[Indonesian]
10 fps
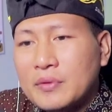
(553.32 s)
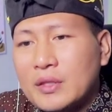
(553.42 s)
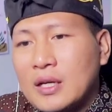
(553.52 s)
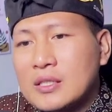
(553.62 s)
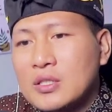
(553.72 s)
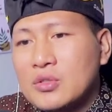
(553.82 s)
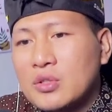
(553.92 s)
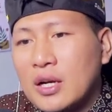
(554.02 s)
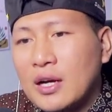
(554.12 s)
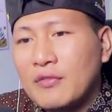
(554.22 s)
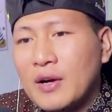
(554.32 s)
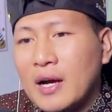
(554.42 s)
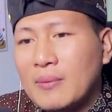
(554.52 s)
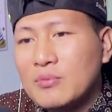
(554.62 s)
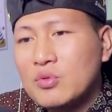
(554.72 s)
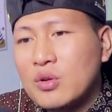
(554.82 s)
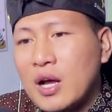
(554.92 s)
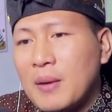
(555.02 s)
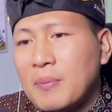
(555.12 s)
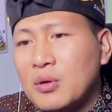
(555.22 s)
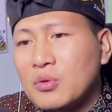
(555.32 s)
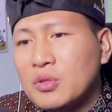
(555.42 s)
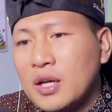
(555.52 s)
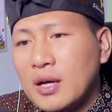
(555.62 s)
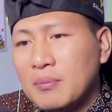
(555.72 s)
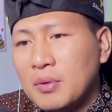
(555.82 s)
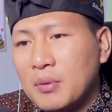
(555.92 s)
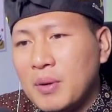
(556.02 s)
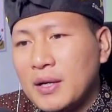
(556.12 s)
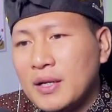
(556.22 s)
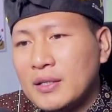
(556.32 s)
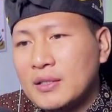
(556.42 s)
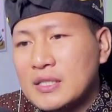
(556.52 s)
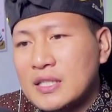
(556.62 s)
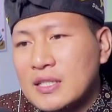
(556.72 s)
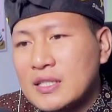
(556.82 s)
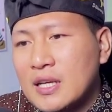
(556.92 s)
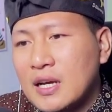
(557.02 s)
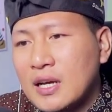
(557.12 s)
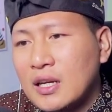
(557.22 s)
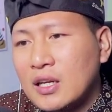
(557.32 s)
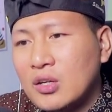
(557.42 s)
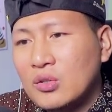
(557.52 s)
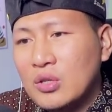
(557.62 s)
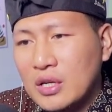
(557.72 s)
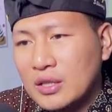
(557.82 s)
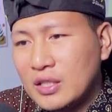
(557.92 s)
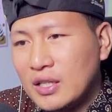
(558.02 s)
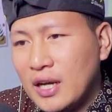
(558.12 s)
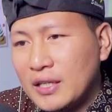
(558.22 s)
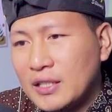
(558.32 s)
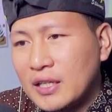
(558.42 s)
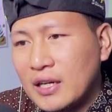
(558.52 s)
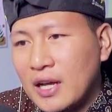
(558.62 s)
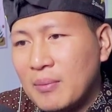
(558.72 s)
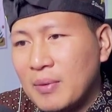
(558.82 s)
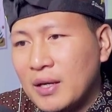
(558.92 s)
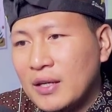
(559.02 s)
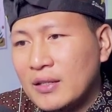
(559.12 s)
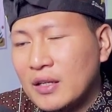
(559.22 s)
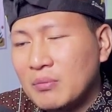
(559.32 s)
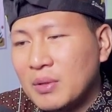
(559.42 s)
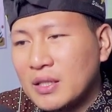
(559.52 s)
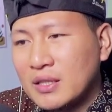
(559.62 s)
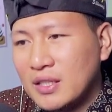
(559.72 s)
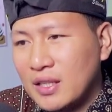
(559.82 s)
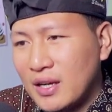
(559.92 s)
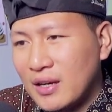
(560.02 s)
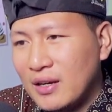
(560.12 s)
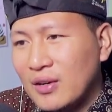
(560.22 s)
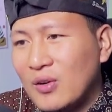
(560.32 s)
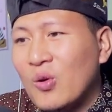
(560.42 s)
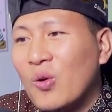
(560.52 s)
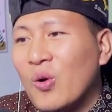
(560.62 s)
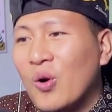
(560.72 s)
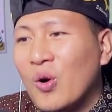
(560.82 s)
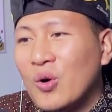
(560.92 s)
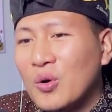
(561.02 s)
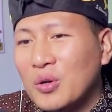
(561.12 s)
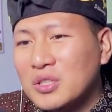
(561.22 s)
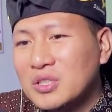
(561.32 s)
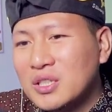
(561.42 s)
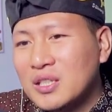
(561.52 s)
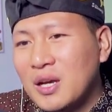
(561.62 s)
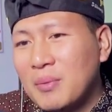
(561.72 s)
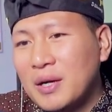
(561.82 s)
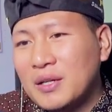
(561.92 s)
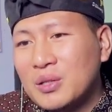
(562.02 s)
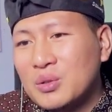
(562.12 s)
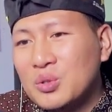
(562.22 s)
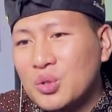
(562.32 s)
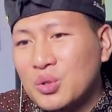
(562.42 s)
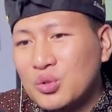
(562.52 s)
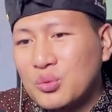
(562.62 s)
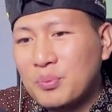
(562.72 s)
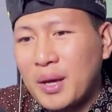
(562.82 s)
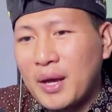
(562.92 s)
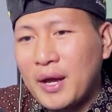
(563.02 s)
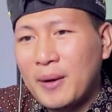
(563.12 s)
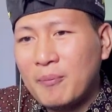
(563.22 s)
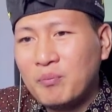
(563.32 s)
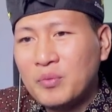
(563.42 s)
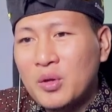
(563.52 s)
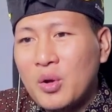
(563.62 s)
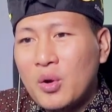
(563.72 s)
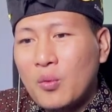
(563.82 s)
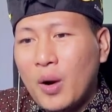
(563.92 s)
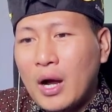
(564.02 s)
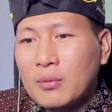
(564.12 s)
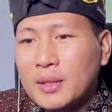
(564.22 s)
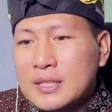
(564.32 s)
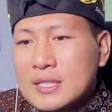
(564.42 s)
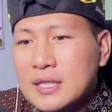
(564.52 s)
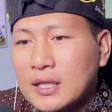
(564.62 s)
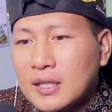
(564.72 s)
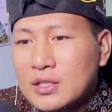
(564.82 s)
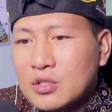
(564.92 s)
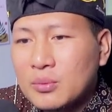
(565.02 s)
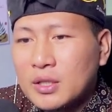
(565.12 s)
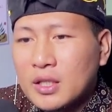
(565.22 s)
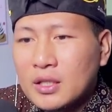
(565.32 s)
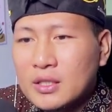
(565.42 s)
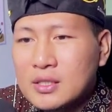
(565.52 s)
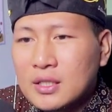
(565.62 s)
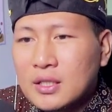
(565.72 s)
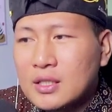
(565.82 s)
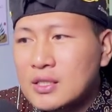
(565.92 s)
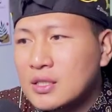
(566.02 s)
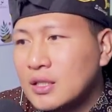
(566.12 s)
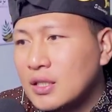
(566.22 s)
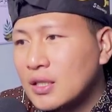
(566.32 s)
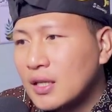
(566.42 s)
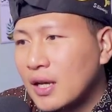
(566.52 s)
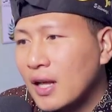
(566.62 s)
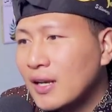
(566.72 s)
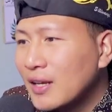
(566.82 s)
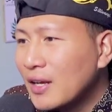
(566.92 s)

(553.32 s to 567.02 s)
Nah, saya juga nggak paham juga apa guna berbadan sasa kalau tidak dengan amalan dan baktinya. Oh, College Kediaman Ketujuh UPM. Wow, banyak sekali guys komentarnya. Saya kira sedikit ya kan.